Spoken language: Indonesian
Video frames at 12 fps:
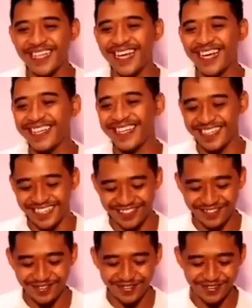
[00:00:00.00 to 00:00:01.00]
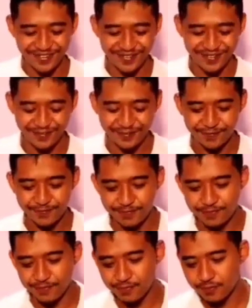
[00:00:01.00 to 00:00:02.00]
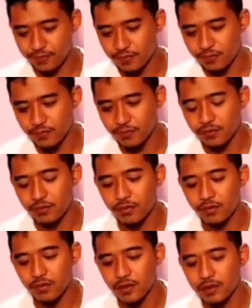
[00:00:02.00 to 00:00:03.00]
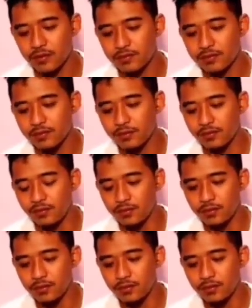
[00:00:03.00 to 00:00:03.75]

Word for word: oleh materi gitu. Iya, menarik, menarik. Setuju saya.